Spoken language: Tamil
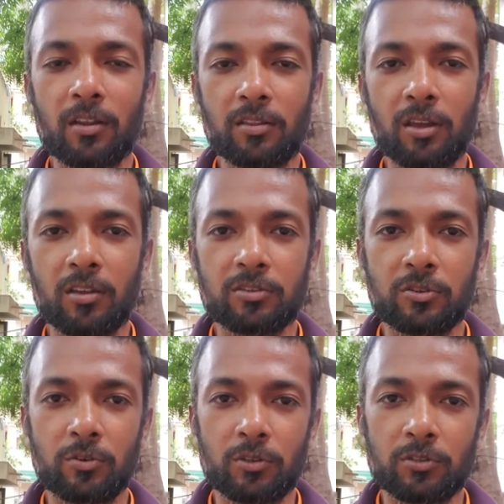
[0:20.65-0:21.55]
அடுத்து
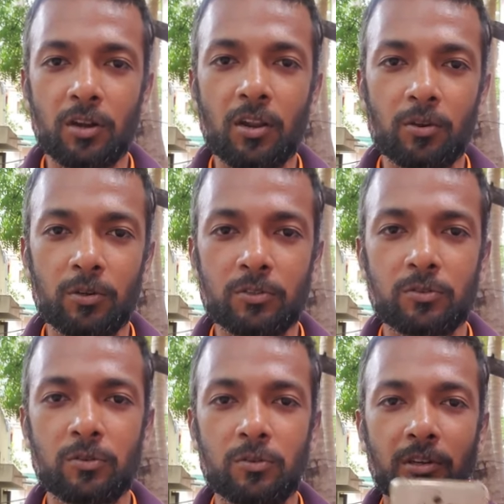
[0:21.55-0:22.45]
ஆக்சிஜன் ஓஎஸும் கலர்
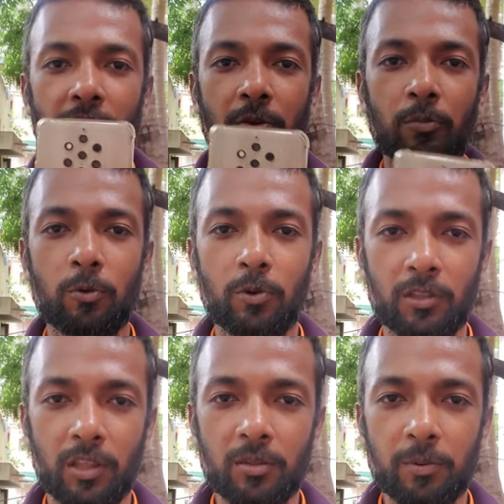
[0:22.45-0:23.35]
ஓஎஸும் இணையுமோ
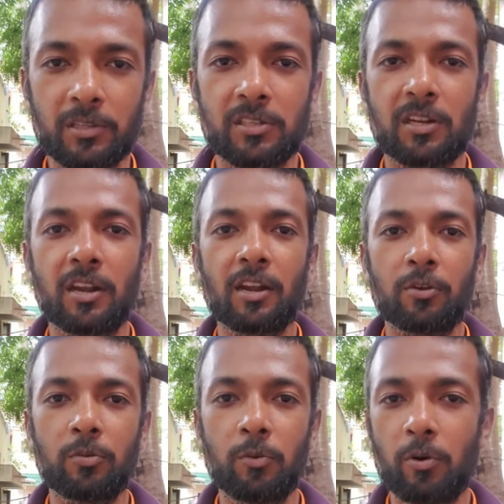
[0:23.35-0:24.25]
ஏதாவது பிரச்சனை
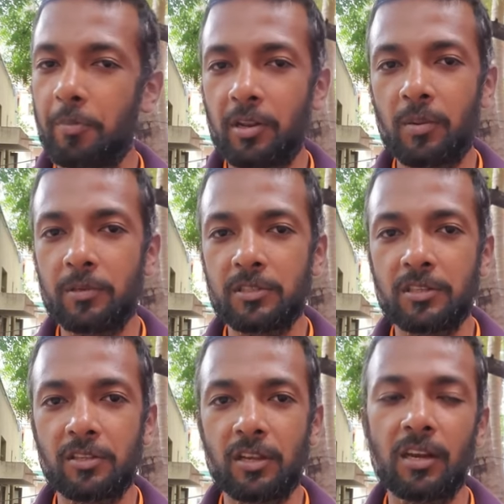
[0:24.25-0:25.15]
நடக்குமோ அப்படின்லாம்
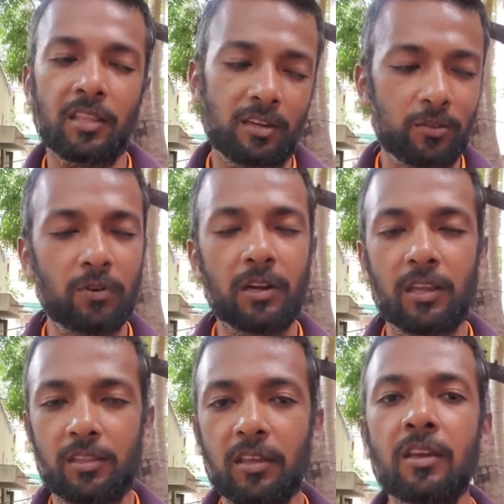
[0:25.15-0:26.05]
பேசிகிட்டு இருந்தாங்களா அதெல்லாம் எதுவும்
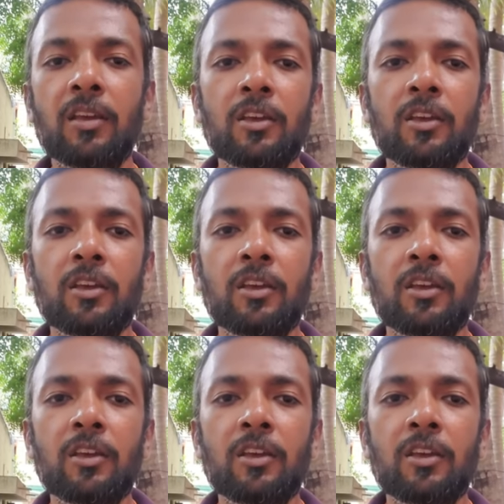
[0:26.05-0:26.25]
கிடையாது